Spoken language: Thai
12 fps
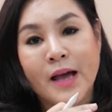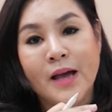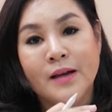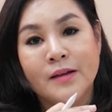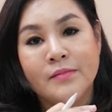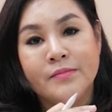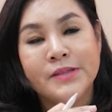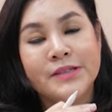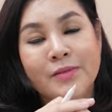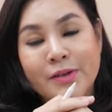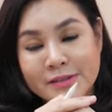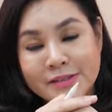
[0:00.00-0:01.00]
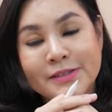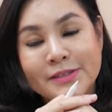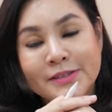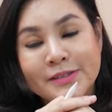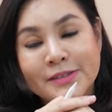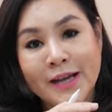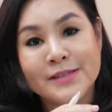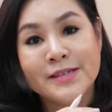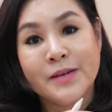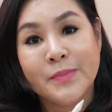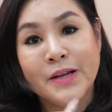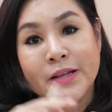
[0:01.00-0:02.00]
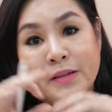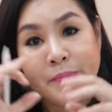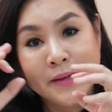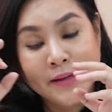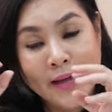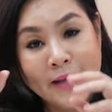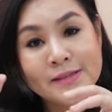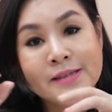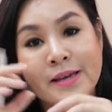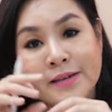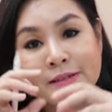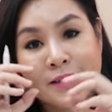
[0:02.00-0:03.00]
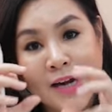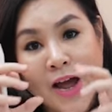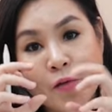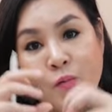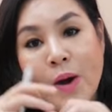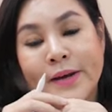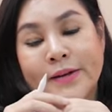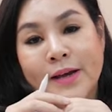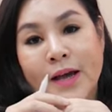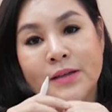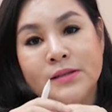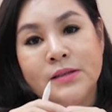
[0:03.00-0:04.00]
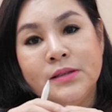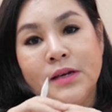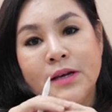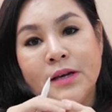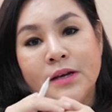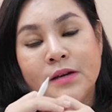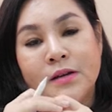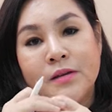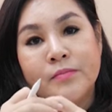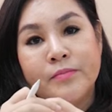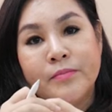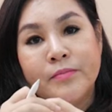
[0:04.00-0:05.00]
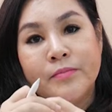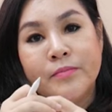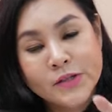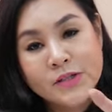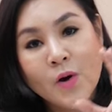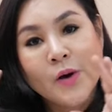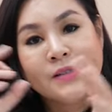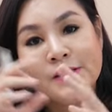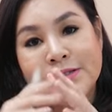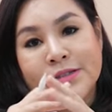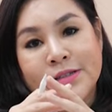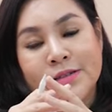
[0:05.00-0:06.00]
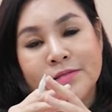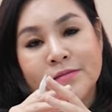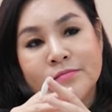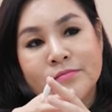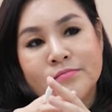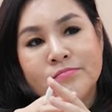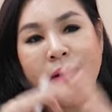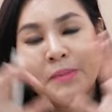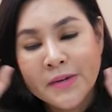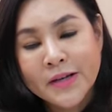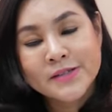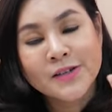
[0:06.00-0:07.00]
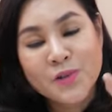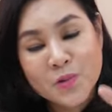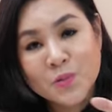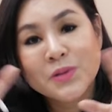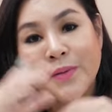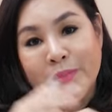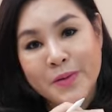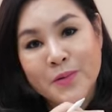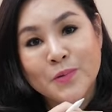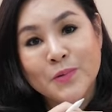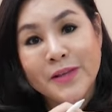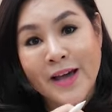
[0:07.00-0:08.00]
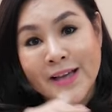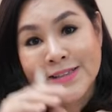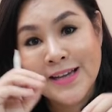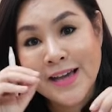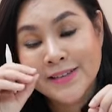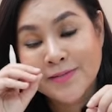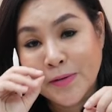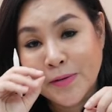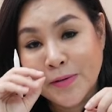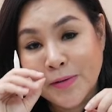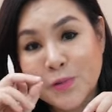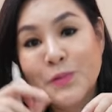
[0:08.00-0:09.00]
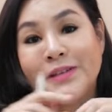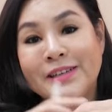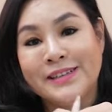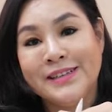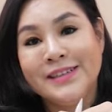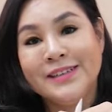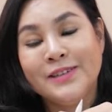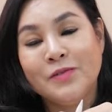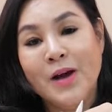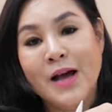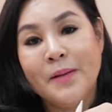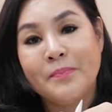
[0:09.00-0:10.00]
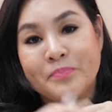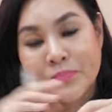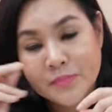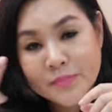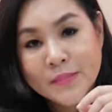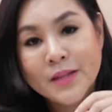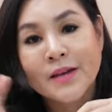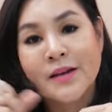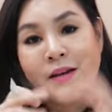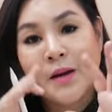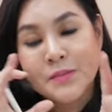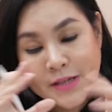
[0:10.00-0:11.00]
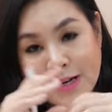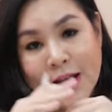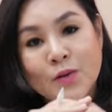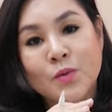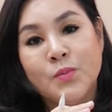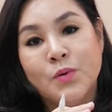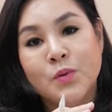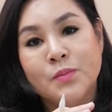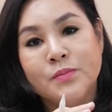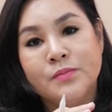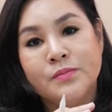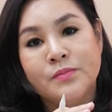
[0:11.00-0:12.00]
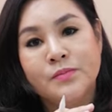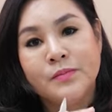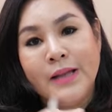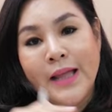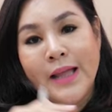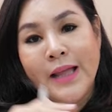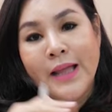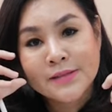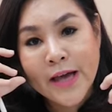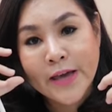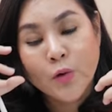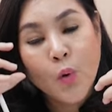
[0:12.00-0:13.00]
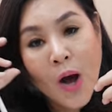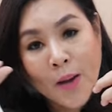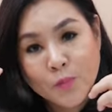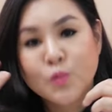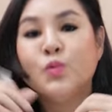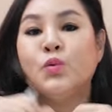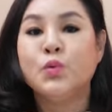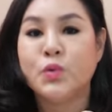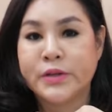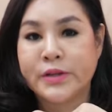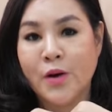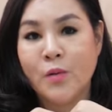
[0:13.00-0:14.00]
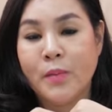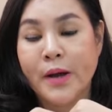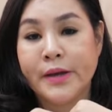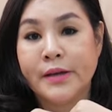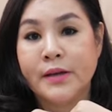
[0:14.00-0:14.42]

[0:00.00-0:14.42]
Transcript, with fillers: นะไม่ใช่จริง ๆรู้จักการเสกมานานแต่เป็นการเสกรายวันนะคะ ที่ไม่รู้ว่าซอสจริง ๆ มันเหมือนจะรู้แต่ไม่รู้แต่อาจารย์แบบกระตุ้นอีกนิดนึงว่ากาจัดอารมณ์ลบและใส่ความคู่ควรเข้าไป